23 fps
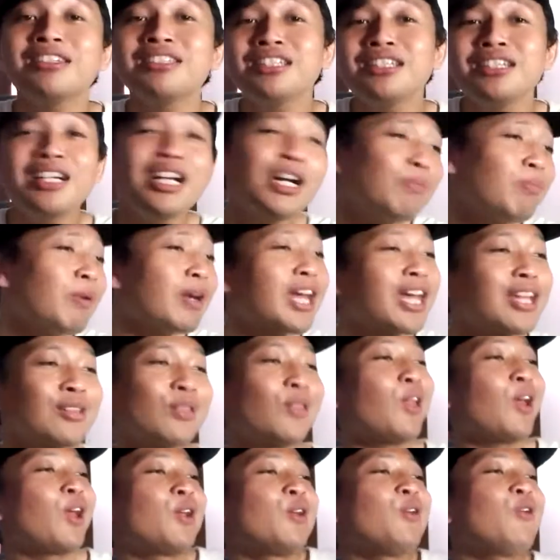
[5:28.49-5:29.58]
sih nggak pakai
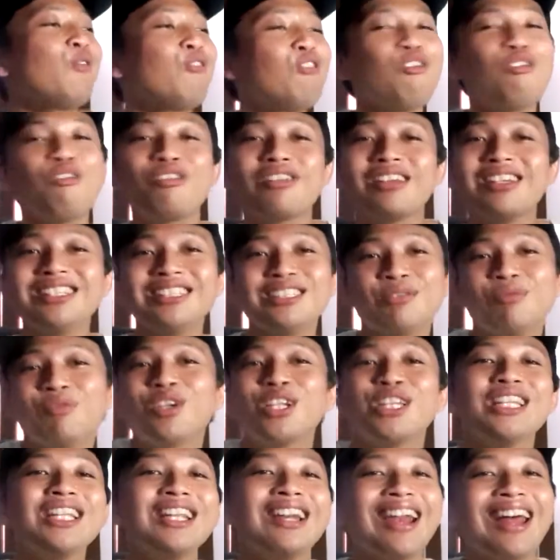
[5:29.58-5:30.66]
teknologi seperti